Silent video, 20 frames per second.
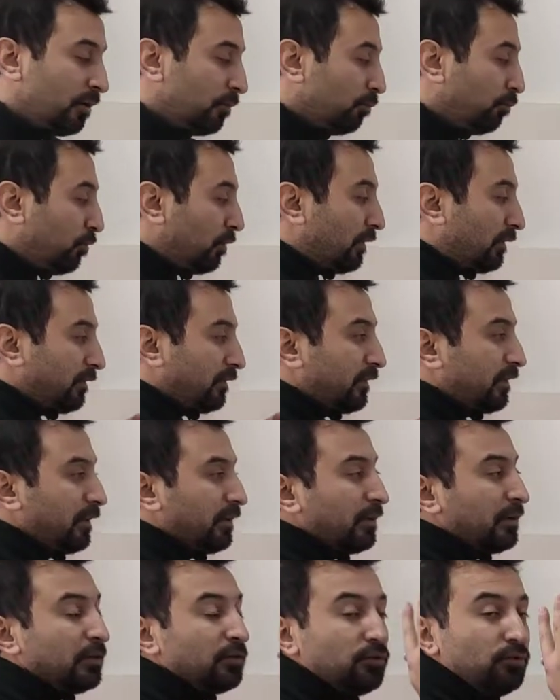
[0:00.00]
Burası
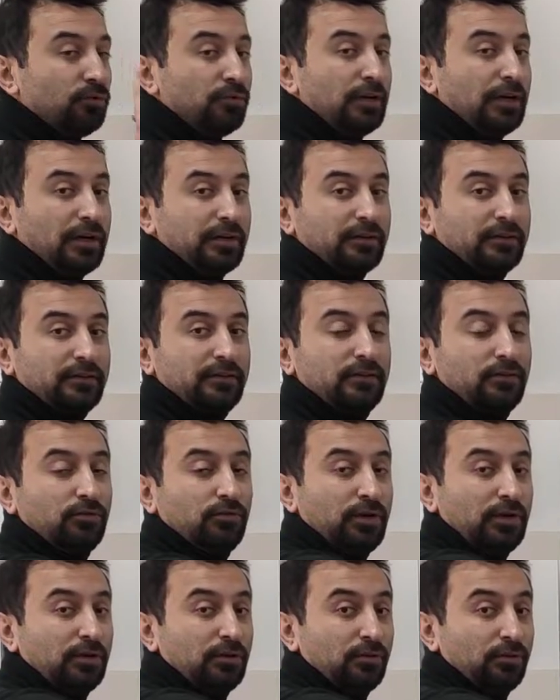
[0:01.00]
dünya haritasının
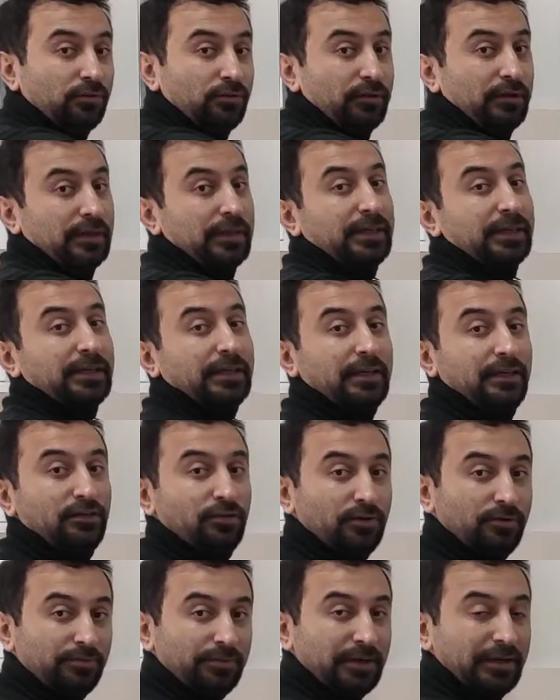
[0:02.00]
güneydoğusuna denk
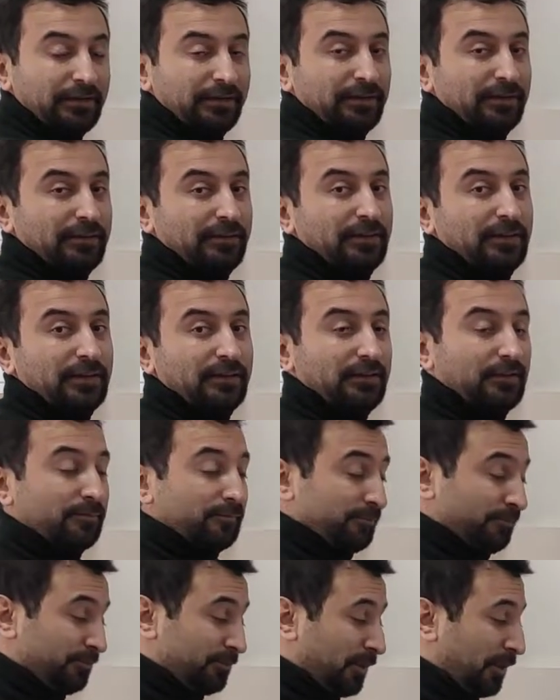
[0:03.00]
geliyor. Birazdan zaten
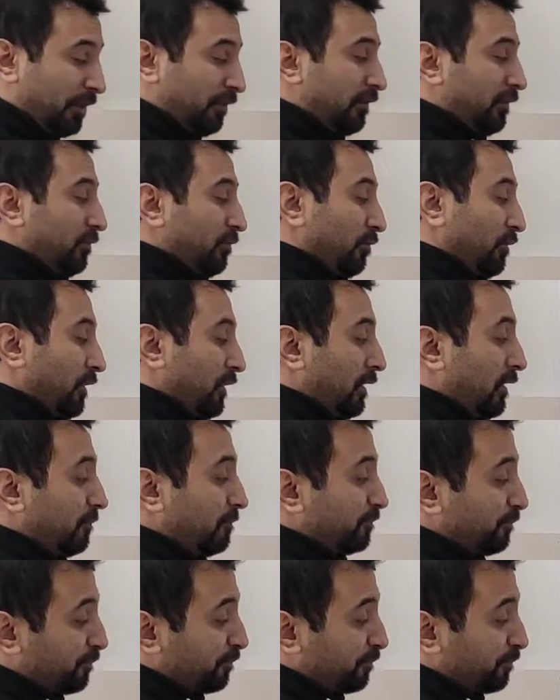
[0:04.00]
bakacağız orayı da.